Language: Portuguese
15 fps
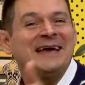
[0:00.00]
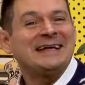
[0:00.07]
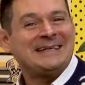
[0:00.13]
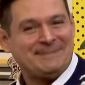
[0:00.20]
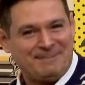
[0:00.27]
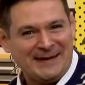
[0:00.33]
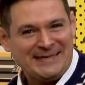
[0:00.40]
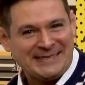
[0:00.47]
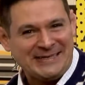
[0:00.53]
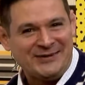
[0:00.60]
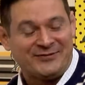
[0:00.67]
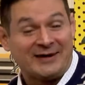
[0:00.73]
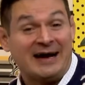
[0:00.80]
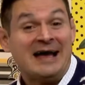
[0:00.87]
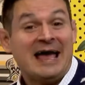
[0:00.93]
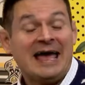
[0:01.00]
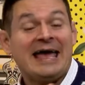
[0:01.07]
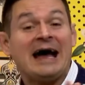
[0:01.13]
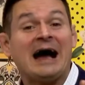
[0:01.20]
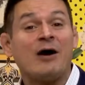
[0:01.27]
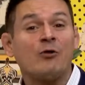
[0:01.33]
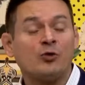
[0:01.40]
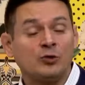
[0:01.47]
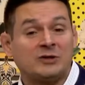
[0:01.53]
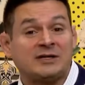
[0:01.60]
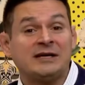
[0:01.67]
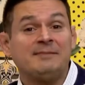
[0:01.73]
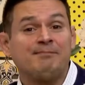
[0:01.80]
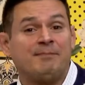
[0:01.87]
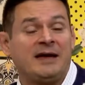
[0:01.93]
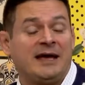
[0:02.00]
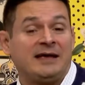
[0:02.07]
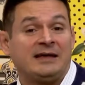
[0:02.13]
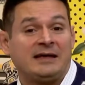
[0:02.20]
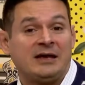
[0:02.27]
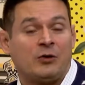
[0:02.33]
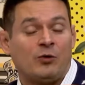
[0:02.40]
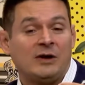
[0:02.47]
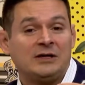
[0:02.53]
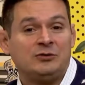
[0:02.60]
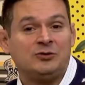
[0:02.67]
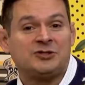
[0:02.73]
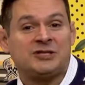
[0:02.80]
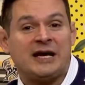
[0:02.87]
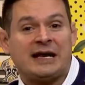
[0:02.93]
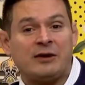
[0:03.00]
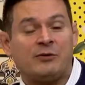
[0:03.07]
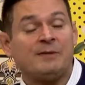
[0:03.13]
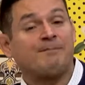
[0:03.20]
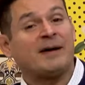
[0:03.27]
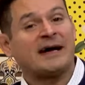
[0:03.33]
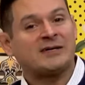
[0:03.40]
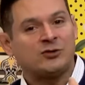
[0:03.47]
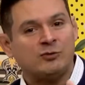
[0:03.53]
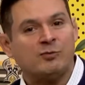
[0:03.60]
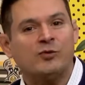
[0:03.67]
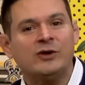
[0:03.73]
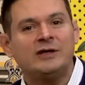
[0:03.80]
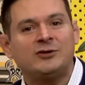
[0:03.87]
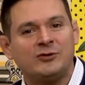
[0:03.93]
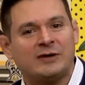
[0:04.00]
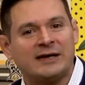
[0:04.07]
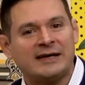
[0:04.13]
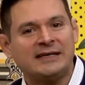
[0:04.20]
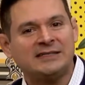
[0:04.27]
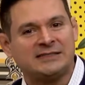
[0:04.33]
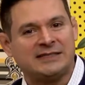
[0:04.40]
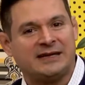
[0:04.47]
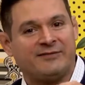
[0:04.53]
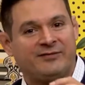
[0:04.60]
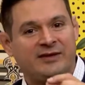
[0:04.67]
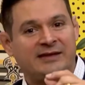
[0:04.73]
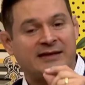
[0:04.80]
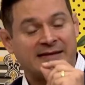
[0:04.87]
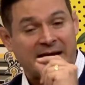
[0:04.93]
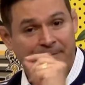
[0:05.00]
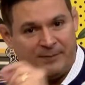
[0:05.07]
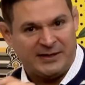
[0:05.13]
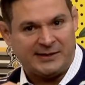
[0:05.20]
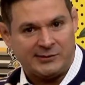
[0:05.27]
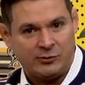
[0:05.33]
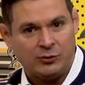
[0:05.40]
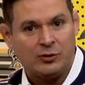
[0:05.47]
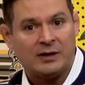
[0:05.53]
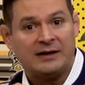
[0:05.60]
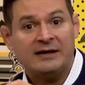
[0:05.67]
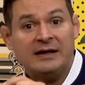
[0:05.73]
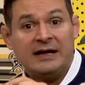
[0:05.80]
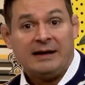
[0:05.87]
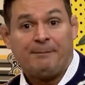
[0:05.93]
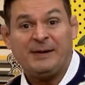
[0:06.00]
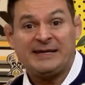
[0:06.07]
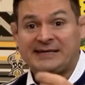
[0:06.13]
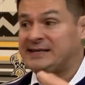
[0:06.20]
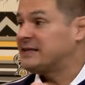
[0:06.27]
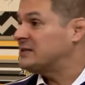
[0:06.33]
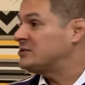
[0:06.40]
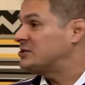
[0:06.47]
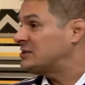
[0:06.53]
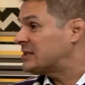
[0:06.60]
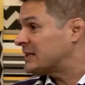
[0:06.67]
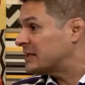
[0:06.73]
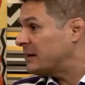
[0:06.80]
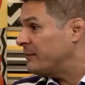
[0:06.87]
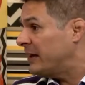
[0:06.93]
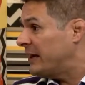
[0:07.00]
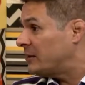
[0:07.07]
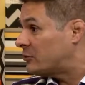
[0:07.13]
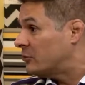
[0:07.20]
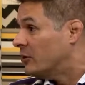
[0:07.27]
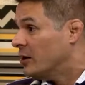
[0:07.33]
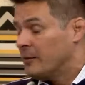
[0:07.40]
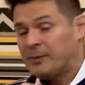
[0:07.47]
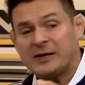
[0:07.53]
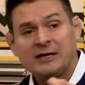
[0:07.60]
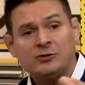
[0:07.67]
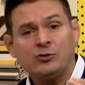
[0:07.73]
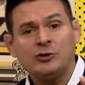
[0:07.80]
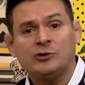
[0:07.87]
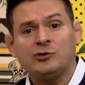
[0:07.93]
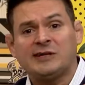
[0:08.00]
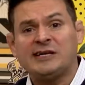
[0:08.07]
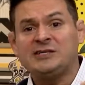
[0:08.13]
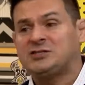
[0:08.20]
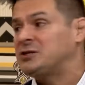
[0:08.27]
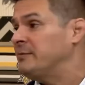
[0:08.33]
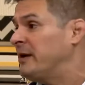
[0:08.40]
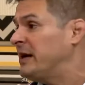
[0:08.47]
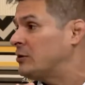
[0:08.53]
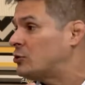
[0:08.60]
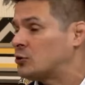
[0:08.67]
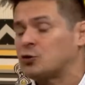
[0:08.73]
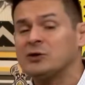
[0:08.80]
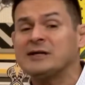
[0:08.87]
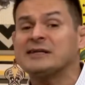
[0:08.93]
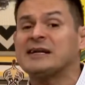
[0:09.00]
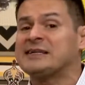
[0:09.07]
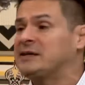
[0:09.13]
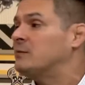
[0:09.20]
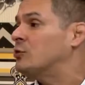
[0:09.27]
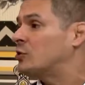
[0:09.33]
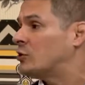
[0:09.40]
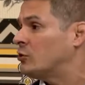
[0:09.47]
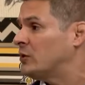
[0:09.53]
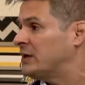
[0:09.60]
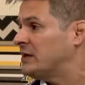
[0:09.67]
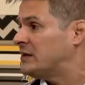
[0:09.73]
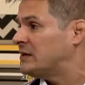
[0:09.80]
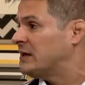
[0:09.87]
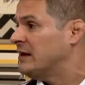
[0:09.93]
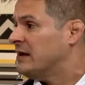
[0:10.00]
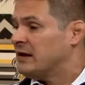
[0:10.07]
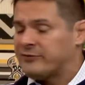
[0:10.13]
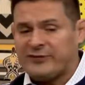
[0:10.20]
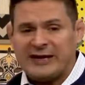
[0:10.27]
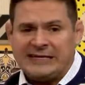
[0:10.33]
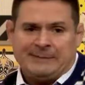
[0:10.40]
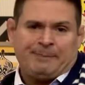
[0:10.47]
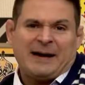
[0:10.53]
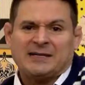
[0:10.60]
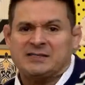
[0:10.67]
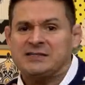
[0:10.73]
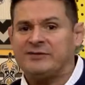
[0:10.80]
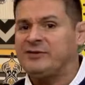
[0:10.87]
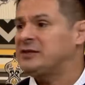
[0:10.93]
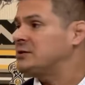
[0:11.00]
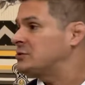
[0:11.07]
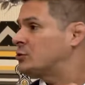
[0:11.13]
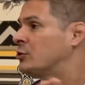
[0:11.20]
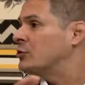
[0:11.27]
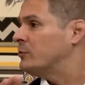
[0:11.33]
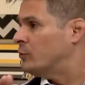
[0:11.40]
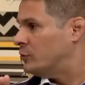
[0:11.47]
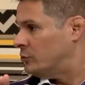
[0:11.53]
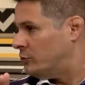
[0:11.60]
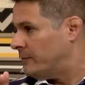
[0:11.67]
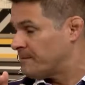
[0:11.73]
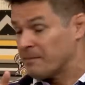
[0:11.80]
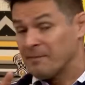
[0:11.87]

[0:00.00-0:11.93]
específica. É algo também que, quando gera um impacto muito grande na vida da pessoa, precisa de tratamento. Verdade. Porque todos os sentimentos, todas as emoções faz parte da vida de todo mundo.